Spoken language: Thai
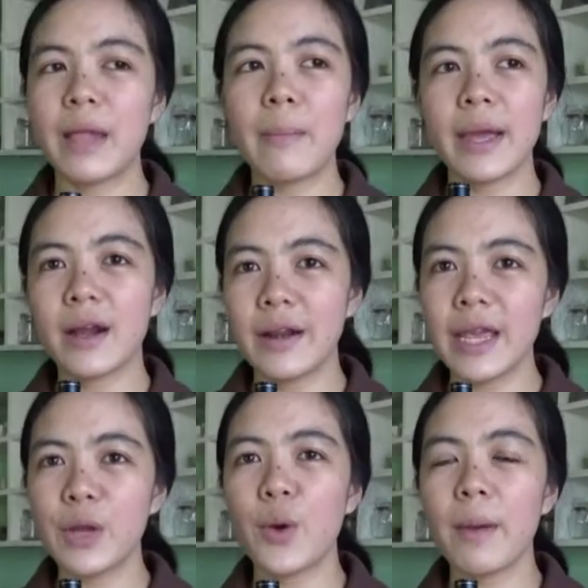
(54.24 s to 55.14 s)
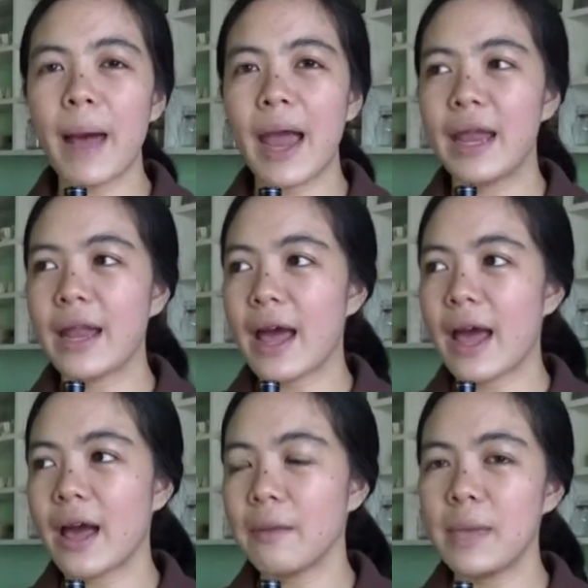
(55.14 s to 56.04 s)
และเบเกอรี่ทั่วไปนะ
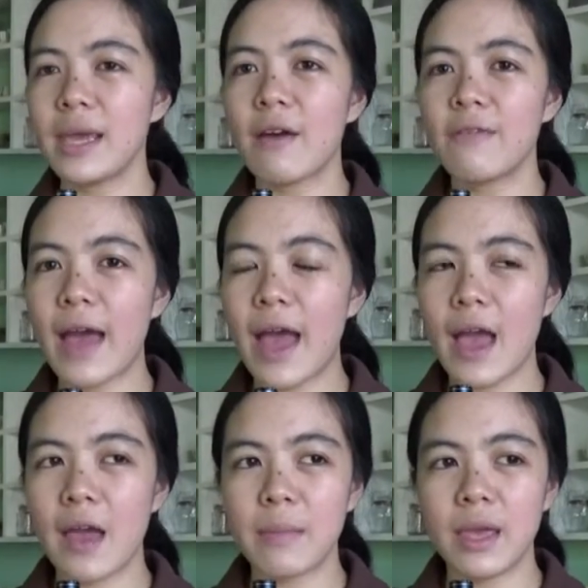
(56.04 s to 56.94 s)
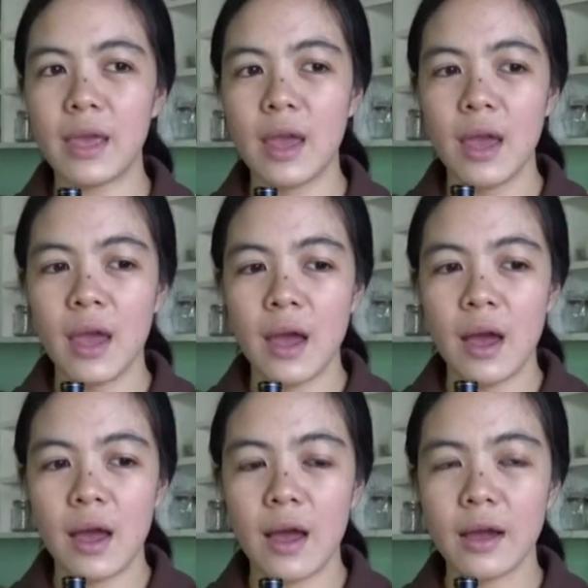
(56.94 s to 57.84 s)
คะ มีกาแฟ มี
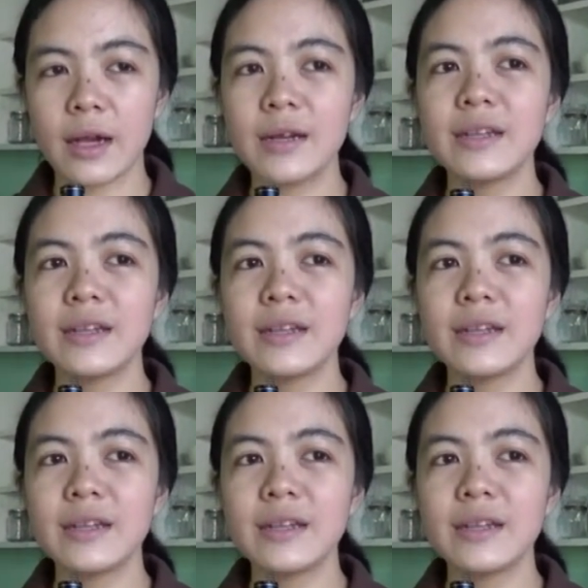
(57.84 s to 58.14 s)
เครื่อง